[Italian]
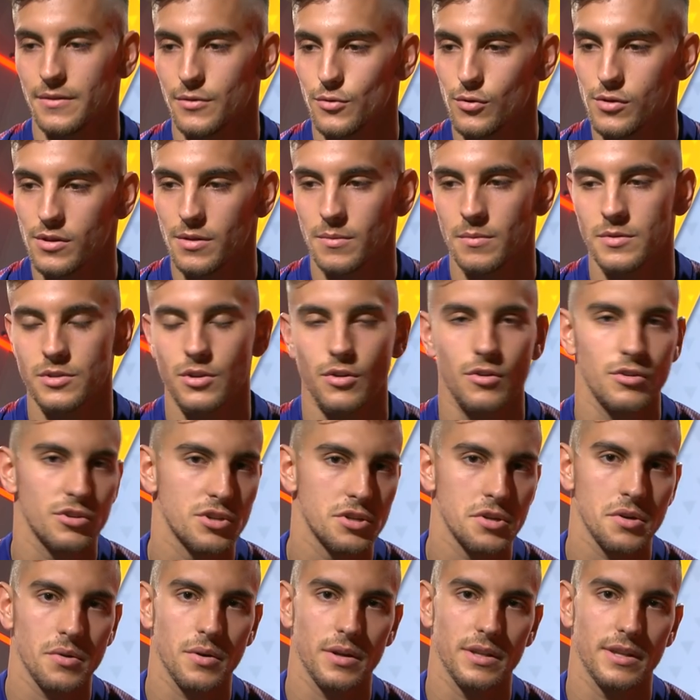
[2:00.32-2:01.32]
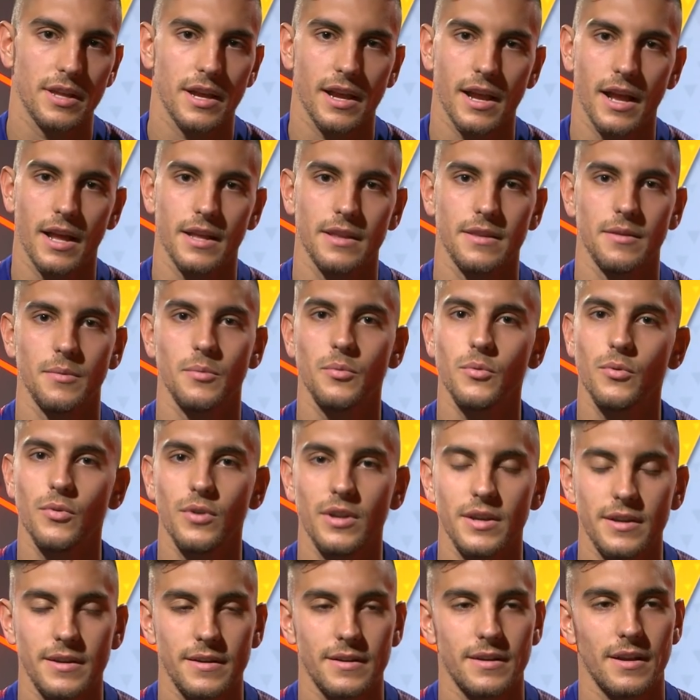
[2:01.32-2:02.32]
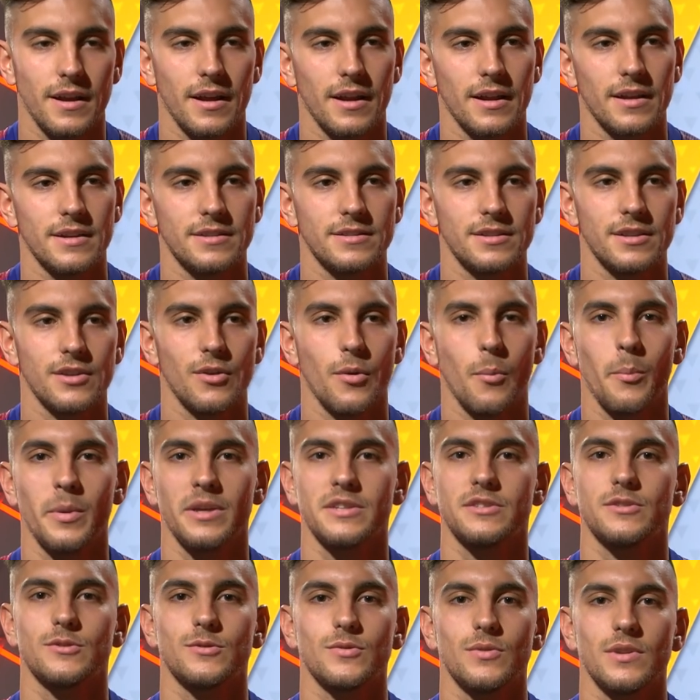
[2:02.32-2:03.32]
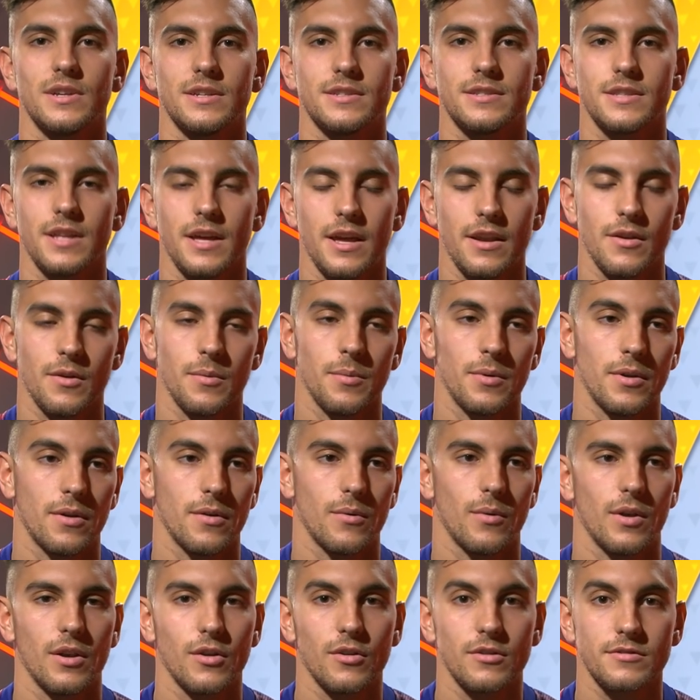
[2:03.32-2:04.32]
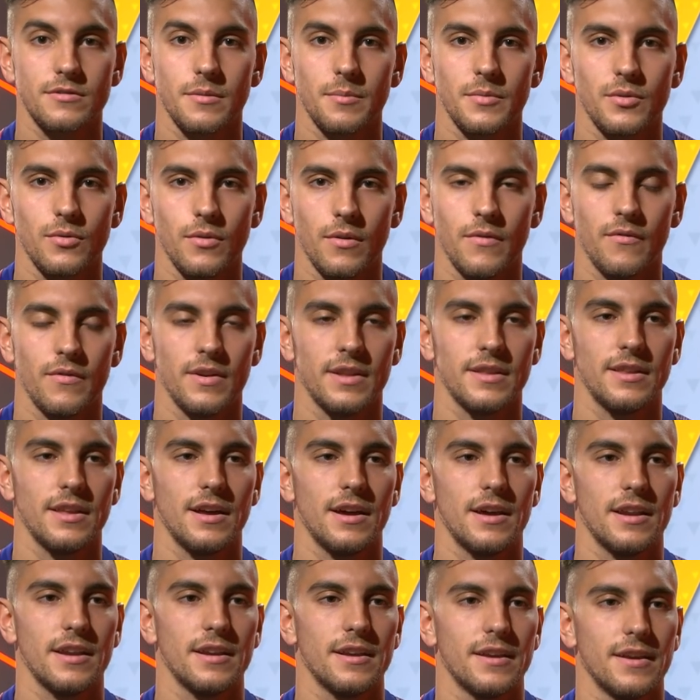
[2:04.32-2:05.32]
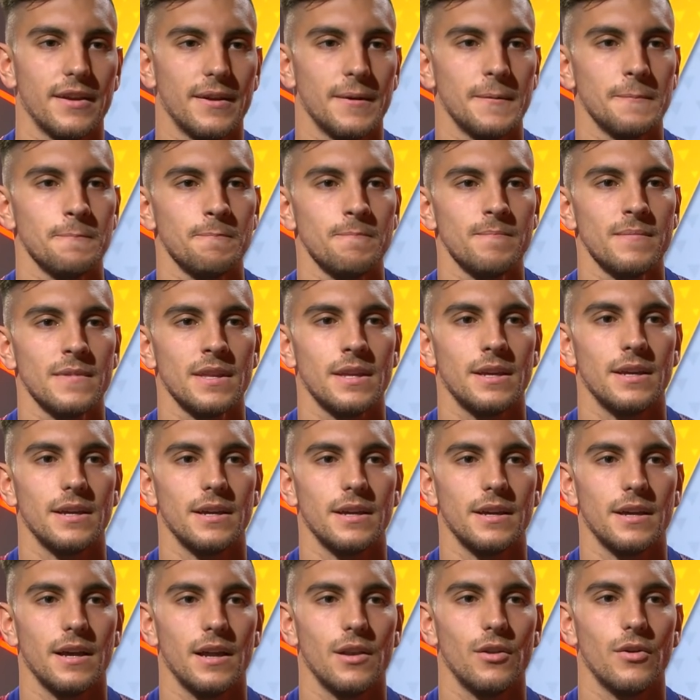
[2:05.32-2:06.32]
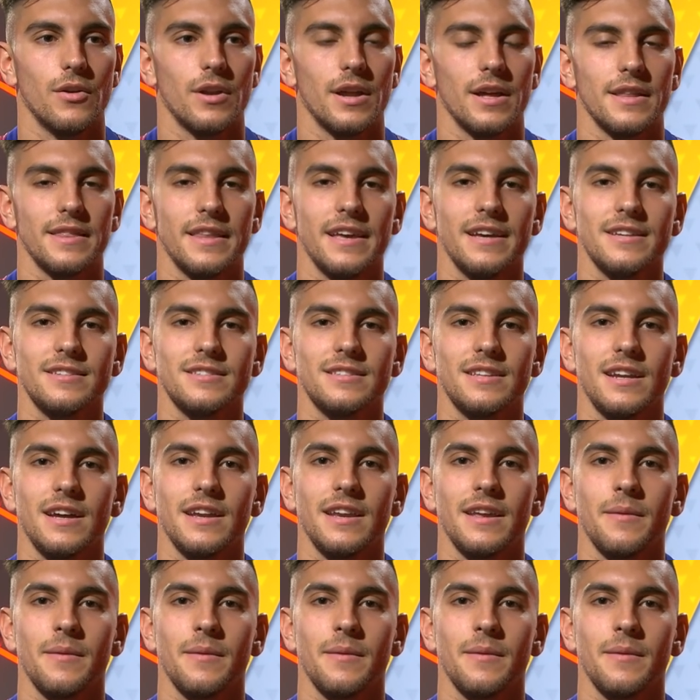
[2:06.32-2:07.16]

Gli ultimi sono 5 attaccanti puri, anche se li ho messi sull'esterno, però qualcosa mi devo inventare. Eh, allora, a destra